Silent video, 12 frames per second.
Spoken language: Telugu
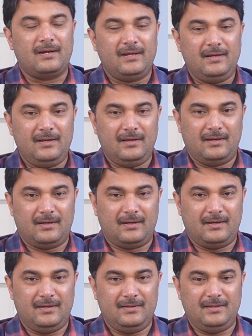అంటే
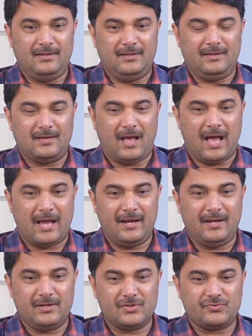ఇది
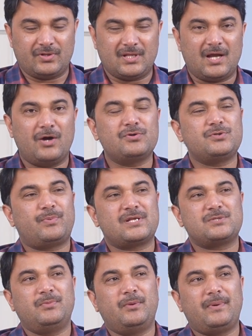ఆయన స్వతహాగా వచ్చి
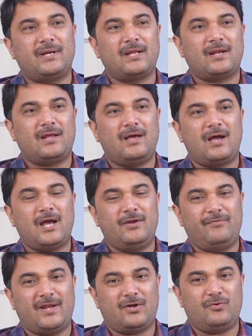ప్రెస్ మీట్ పెట్టారా
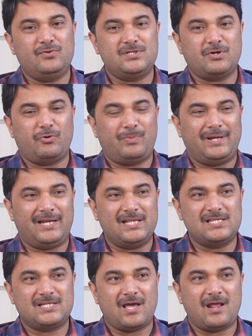ఆయన వెనక నుంచి ఎవరు
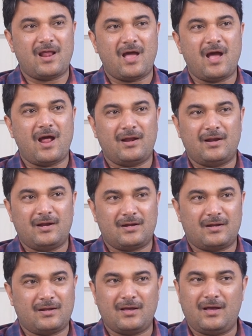పెట్టించారా
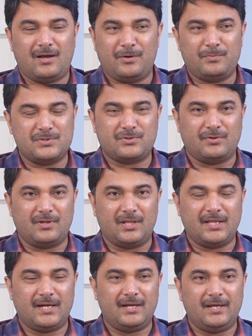అన్నట్టుగా అనిపిస్తుంది
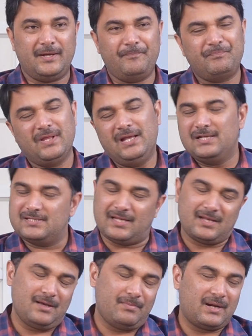ఎందుకంటే
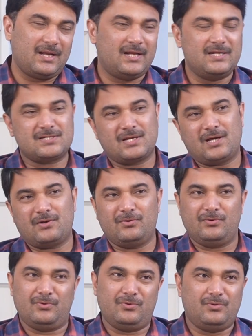జనరల్గా బండ్ల గణేష్ గారు
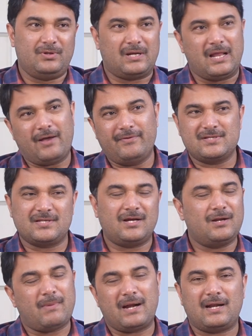ఇట్లా
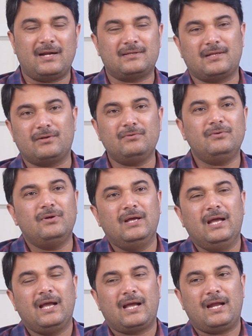ఆవేశంగానే మాట్లాడతారు
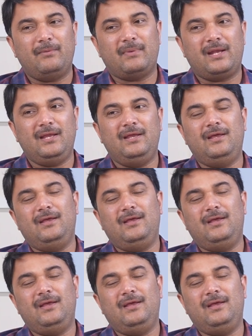కానీ మరీ